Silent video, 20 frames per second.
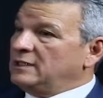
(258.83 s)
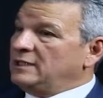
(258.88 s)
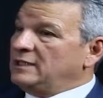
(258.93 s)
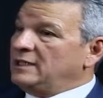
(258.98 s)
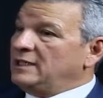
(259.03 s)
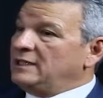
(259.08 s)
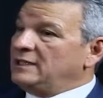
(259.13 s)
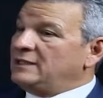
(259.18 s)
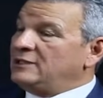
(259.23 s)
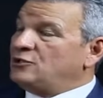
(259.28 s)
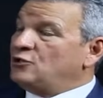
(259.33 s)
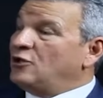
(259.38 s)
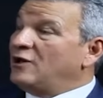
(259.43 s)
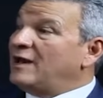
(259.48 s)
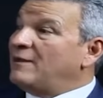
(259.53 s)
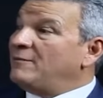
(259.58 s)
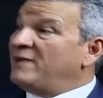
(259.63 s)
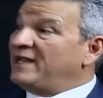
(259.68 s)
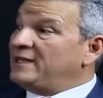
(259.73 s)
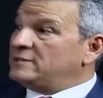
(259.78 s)
y yo
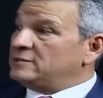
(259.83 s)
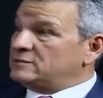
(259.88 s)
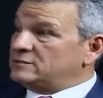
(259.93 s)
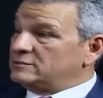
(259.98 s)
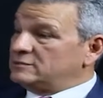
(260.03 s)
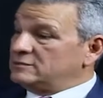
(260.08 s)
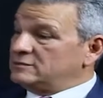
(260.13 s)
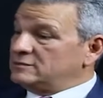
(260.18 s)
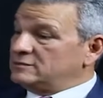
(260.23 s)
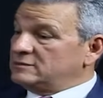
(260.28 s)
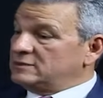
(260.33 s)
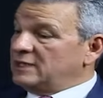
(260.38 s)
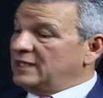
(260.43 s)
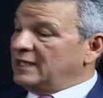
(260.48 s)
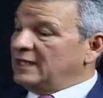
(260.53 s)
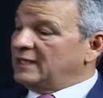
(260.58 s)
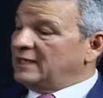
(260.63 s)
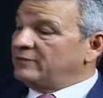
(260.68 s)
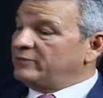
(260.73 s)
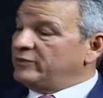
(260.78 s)
lamento
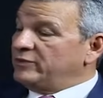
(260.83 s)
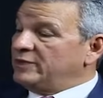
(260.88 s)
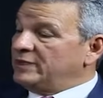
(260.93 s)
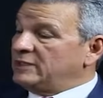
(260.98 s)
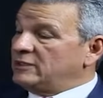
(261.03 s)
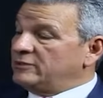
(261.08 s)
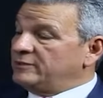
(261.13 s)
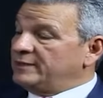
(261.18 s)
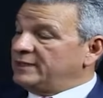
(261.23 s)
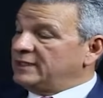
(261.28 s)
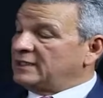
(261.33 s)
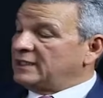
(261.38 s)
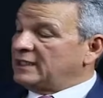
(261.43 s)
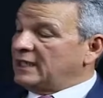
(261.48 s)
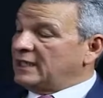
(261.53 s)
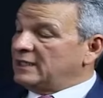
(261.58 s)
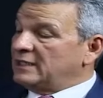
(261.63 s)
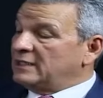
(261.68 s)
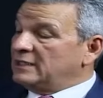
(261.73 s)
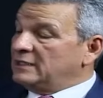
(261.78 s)
que la República
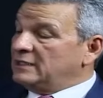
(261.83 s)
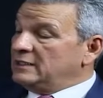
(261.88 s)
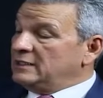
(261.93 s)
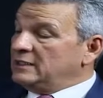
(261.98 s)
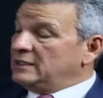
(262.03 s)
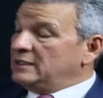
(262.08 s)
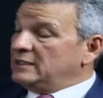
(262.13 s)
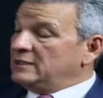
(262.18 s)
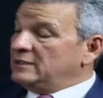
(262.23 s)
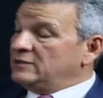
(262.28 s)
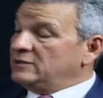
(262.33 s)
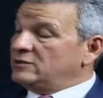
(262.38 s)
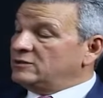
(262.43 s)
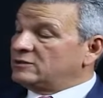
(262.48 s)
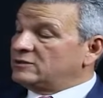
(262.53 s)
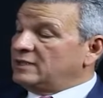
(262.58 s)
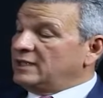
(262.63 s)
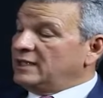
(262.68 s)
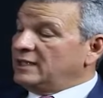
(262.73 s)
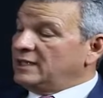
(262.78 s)
Dominicana
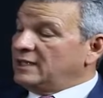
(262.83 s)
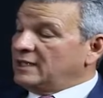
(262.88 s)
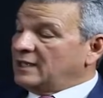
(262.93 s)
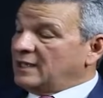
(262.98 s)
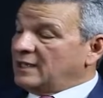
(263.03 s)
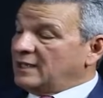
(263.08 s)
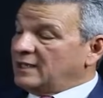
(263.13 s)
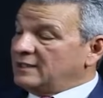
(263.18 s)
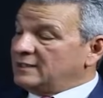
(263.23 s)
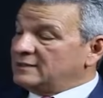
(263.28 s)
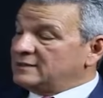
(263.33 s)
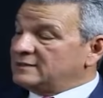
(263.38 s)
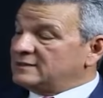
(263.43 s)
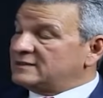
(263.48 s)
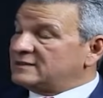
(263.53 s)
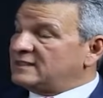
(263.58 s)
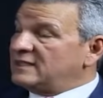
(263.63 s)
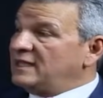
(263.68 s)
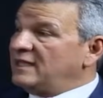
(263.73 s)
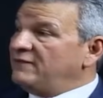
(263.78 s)
no tenga
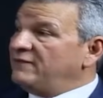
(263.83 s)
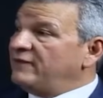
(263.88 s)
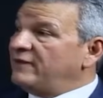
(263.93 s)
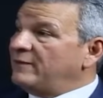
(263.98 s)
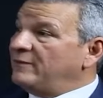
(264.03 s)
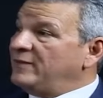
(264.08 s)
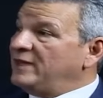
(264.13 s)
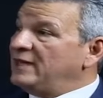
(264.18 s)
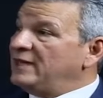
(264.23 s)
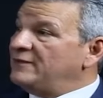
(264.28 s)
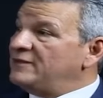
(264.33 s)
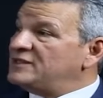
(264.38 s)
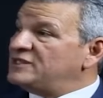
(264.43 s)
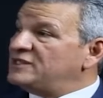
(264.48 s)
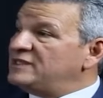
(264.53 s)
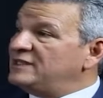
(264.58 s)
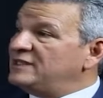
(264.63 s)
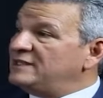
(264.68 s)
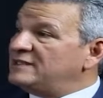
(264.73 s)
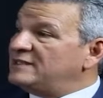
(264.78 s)
100 familias
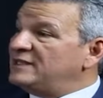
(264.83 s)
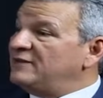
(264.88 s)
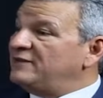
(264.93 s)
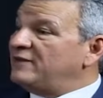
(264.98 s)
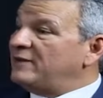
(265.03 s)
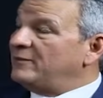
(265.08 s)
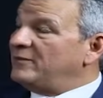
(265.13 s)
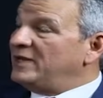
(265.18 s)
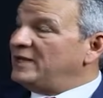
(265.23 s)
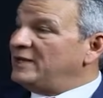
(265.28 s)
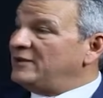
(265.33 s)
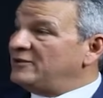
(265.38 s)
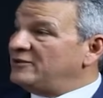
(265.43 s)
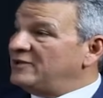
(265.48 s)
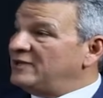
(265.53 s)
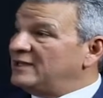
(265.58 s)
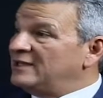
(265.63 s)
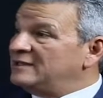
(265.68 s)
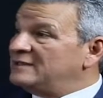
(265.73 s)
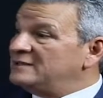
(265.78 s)
Vicini, 100 familias
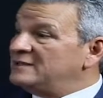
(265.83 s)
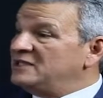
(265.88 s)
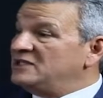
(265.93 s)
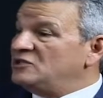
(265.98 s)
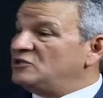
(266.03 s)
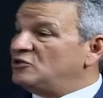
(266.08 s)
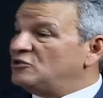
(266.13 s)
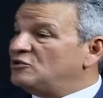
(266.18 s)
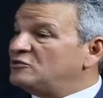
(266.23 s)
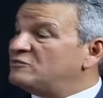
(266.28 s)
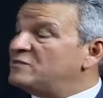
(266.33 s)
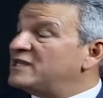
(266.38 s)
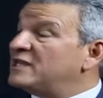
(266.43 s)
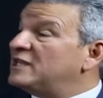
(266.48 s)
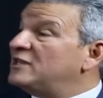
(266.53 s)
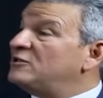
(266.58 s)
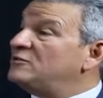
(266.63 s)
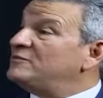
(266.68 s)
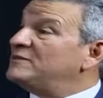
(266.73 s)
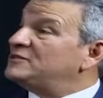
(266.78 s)
Oyer. Y yo no me
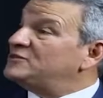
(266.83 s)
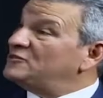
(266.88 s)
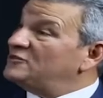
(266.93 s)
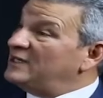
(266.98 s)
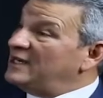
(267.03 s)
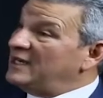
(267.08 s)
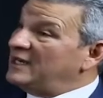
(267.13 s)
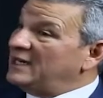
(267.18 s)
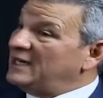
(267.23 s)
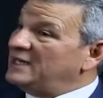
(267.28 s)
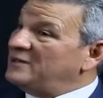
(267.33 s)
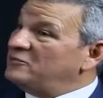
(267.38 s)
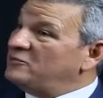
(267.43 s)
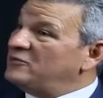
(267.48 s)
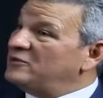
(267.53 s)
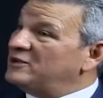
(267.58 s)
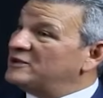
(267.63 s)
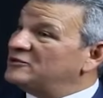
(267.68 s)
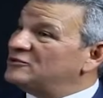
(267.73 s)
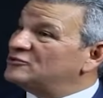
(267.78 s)
quiero mencionar ahí
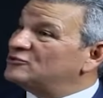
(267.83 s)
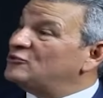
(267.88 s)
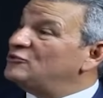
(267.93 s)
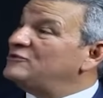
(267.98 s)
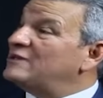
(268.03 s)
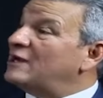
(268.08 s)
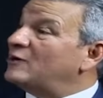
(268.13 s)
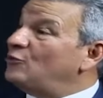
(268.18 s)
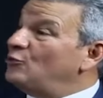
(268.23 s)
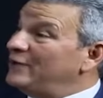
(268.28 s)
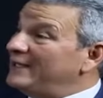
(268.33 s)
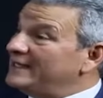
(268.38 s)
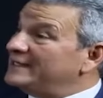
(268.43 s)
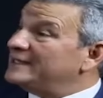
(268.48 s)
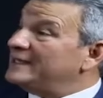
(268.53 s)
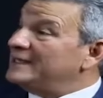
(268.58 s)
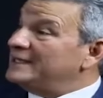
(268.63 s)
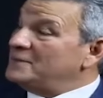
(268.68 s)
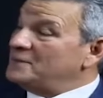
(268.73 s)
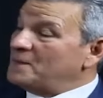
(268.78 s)
porque yo soy una
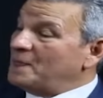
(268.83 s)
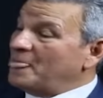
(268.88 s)
colita.